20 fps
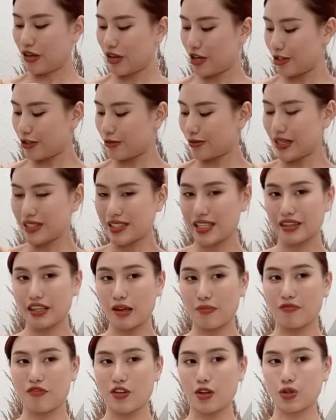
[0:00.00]
người ơi, chúng ta sẽ
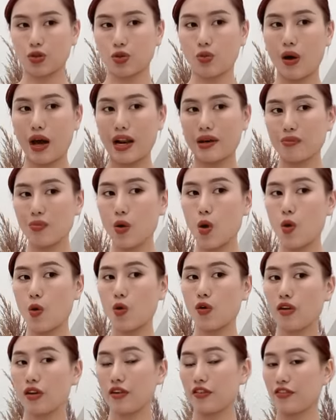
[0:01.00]
tập vào toàn bộ
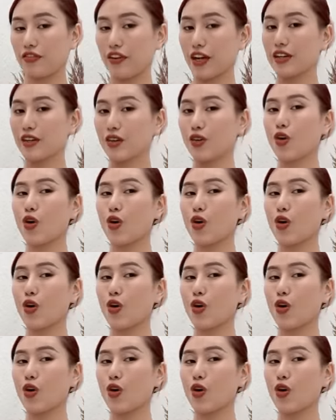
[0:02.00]
phần